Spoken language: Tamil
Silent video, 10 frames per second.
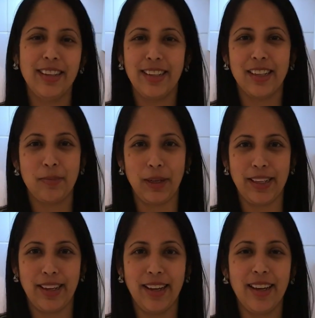டின்னருக்கு
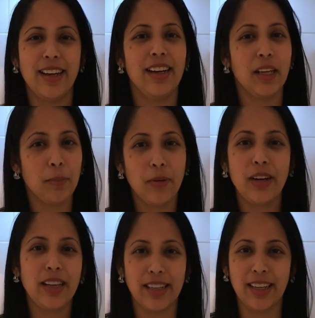பண்ணியிருக்கேன் அதனால் எப்போ
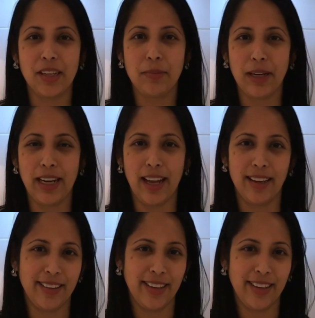வேணால் நீங்கள் டக்குன்னு பண்ணிடலாம்